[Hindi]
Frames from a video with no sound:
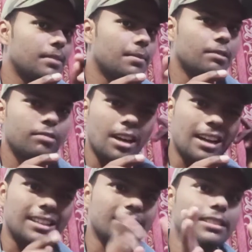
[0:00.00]
बिल्कुल
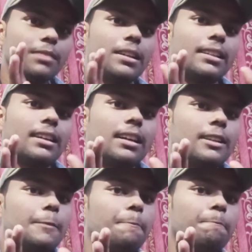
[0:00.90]
अलग से दिमाग लगा
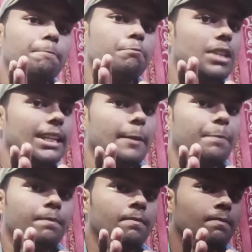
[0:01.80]
लें ठीक
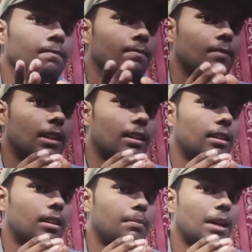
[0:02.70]
है
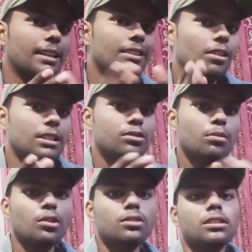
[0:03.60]
आ, बाकी नॉलेज तो
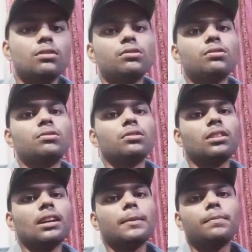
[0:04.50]
बहुत से लोगों को
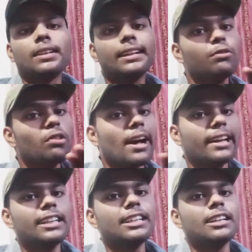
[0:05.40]
होता है लेकिन वो
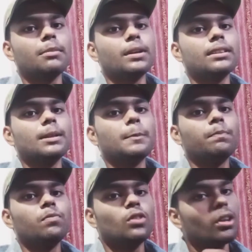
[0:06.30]
हैकिंग नहीं कर पाते
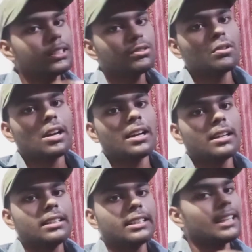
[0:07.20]
नॉलेज तो है
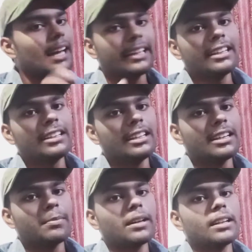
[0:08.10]
लेकिन हैकिंग नहीं
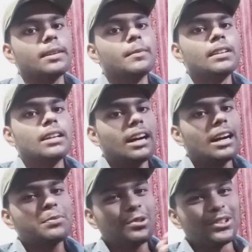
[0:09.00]
कर पा रहे हैं हाँ
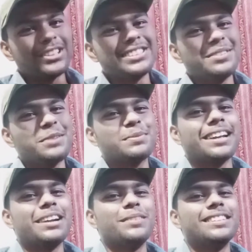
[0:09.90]
आप छोटी सी
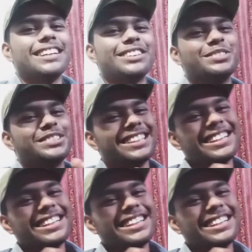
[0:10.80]
वेबसाइट मिल जाए तो उसे